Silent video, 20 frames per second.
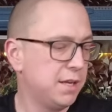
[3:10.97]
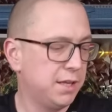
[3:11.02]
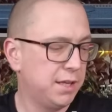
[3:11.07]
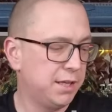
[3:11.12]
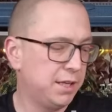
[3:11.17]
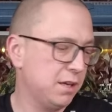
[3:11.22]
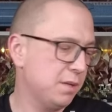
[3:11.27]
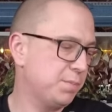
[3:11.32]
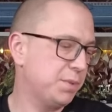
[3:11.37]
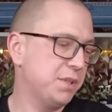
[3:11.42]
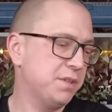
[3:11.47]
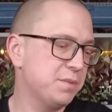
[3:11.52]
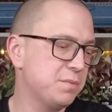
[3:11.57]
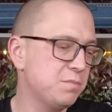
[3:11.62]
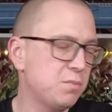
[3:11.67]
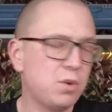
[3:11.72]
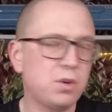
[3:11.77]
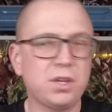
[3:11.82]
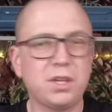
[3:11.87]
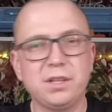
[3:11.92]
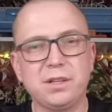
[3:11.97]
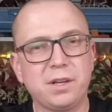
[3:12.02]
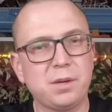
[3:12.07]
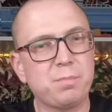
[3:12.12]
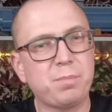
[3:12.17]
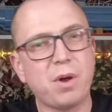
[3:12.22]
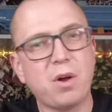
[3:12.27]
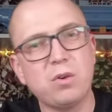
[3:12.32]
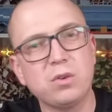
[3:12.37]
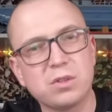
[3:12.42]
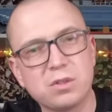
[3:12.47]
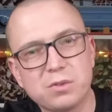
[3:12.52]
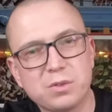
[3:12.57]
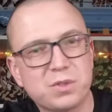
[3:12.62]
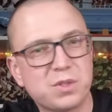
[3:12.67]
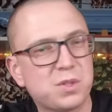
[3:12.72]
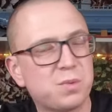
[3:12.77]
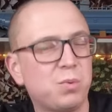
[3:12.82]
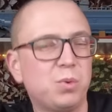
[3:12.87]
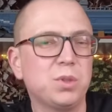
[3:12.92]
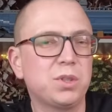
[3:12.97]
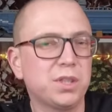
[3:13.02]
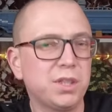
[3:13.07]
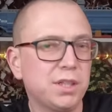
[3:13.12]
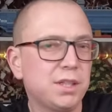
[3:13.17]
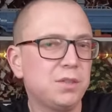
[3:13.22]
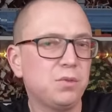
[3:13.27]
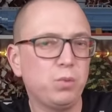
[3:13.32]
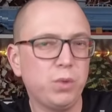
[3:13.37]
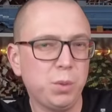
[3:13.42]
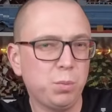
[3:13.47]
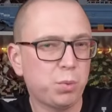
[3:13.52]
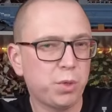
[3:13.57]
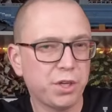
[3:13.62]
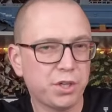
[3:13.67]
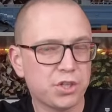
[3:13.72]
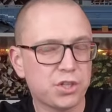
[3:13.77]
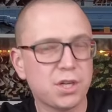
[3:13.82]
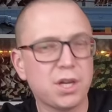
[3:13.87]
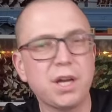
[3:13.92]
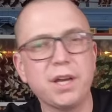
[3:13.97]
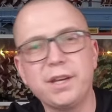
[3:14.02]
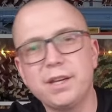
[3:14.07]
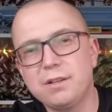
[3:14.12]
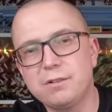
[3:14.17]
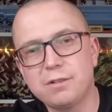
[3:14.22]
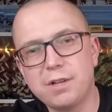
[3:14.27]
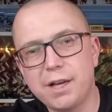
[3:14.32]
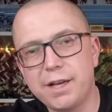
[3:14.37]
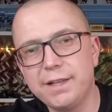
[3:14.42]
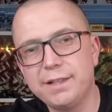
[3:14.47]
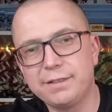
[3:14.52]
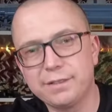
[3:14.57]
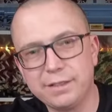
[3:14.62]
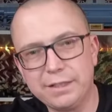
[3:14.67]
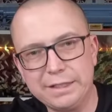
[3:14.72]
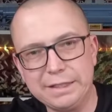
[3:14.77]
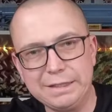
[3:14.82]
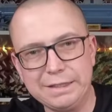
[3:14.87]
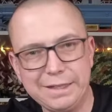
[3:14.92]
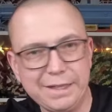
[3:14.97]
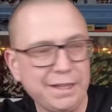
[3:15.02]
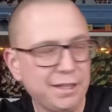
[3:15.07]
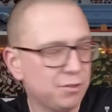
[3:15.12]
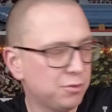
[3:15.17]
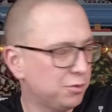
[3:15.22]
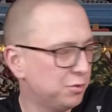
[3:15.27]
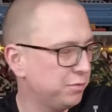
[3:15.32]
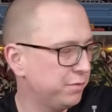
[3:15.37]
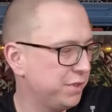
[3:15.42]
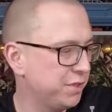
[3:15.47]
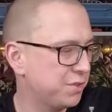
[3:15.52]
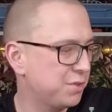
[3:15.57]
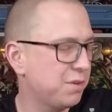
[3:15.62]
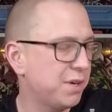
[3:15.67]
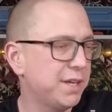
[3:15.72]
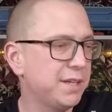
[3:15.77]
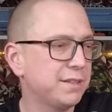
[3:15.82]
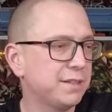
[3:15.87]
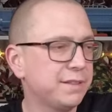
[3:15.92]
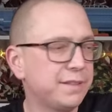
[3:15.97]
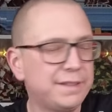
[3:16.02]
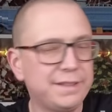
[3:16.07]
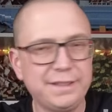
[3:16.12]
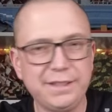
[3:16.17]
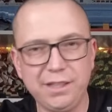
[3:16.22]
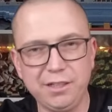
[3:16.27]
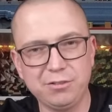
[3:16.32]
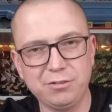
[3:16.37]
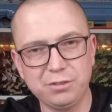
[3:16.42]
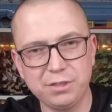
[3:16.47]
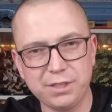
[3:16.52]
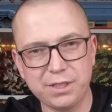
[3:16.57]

Ich habe diesen Mock hier gebaut aus zwei Drittel Rebrick-Steinen und ein Drittel Lego. Wie so ein Drittel Lego?